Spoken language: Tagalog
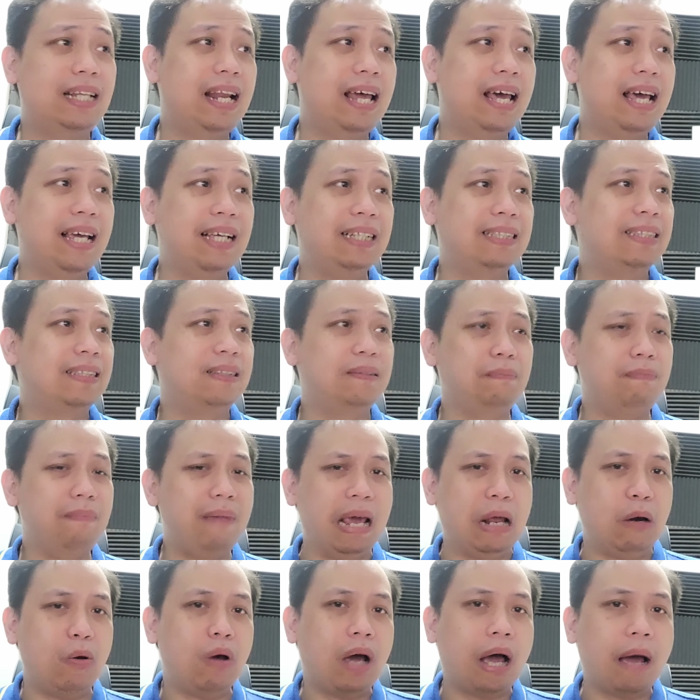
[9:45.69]
nila is
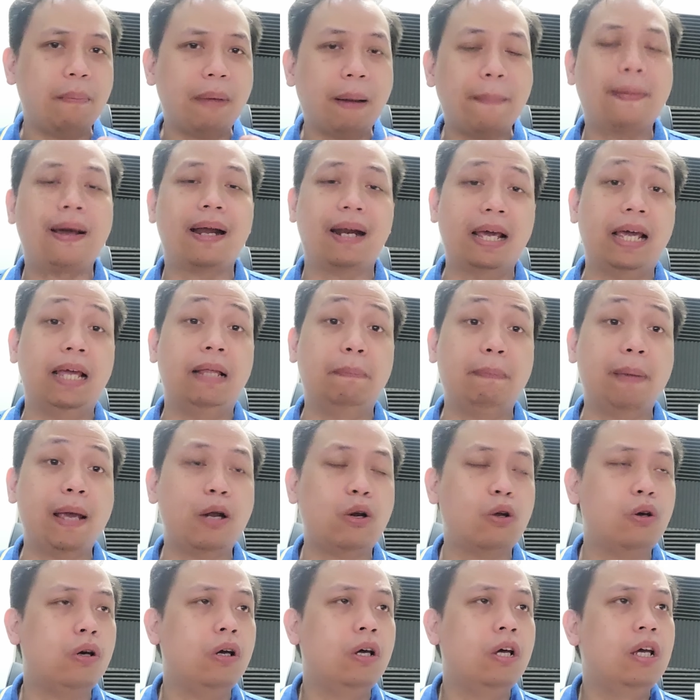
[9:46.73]
merong kaba pa rin
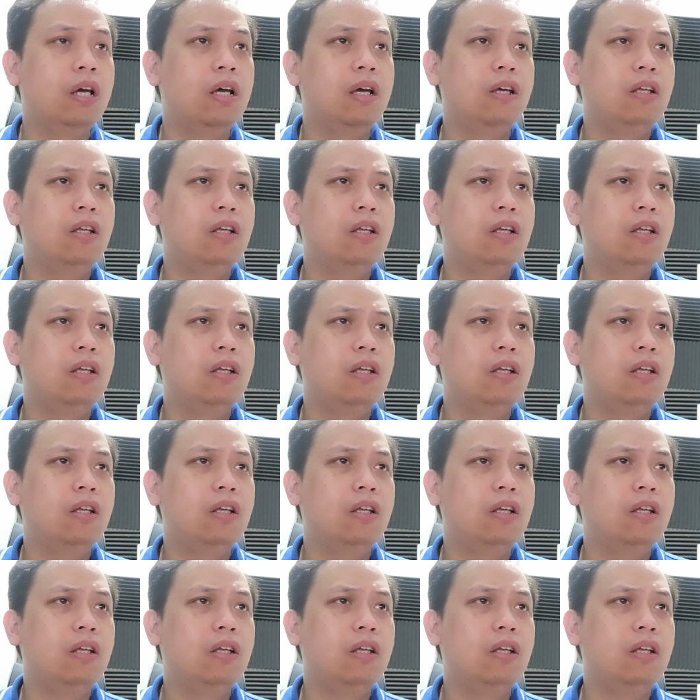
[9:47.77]
pero